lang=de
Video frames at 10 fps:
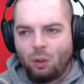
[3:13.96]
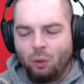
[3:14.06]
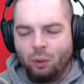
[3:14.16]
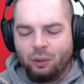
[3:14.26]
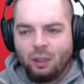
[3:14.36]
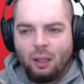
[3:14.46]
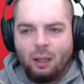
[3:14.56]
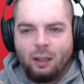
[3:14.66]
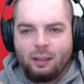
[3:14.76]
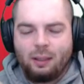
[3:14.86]
Und
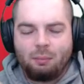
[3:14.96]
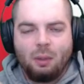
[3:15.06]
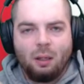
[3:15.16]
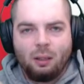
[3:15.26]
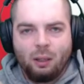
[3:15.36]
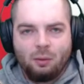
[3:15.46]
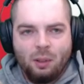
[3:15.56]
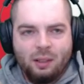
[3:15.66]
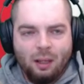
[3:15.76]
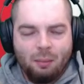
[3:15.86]
ich sag mal,
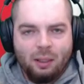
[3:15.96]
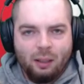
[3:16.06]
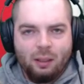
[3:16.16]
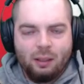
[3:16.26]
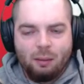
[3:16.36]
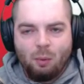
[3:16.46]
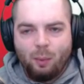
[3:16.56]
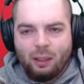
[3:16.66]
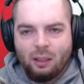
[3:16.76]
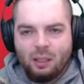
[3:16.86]
natürlich kann man dann in dem
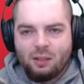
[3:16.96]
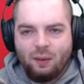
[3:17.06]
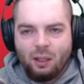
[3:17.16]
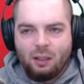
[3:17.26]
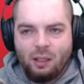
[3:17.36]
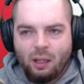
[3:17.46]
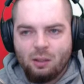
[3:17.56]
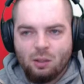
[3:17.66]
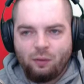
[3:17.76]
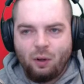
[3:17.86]
Moment nicht zwingen,
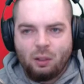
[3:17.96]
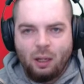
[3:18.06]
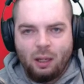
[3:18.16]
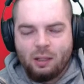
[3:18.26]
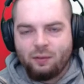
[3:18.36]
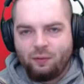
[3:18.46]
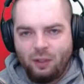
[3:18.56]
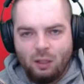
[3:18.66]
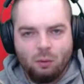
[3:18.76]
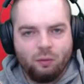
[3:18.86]
jeden sofort alles
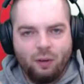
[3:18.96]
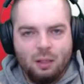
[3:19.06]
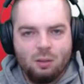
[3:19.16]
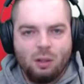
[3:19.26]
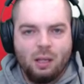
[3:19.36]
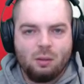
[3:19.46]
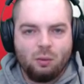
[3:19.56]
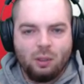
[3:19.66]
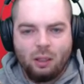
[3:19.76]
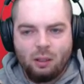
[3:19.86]
liegen und fallen zu lassen
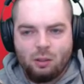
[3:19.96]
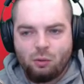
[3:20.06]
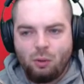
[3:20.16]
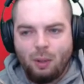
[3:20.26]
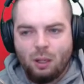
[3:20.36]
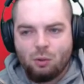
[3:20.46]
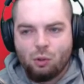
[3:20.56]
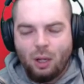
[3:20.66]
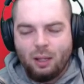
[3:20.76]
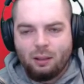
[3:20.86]
und dann den Stream
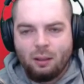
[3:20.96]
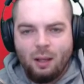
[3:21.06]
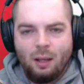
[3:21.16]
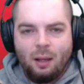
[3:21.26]
einzuschalten.